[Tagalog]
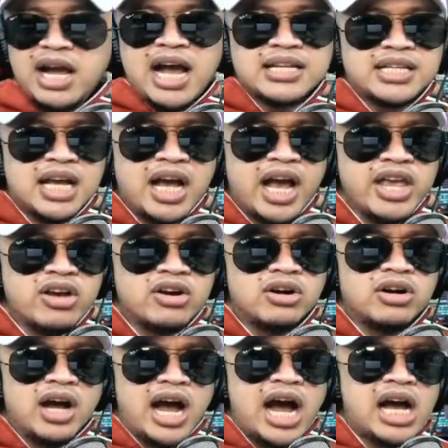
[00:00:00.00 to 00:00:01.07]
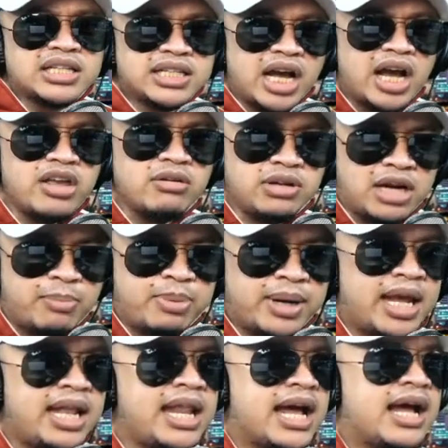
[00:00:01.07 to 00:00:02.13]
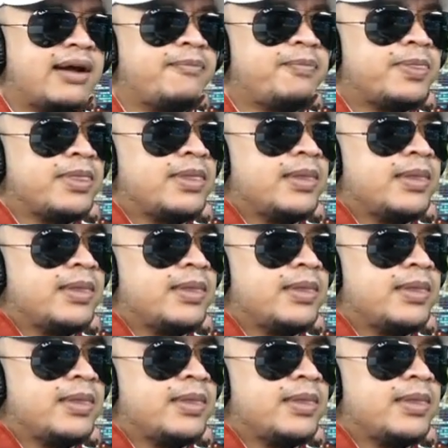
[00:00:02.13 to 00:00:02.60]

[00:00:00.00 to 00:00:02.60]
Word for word: Asan kayo? Asan kayong Gabriela?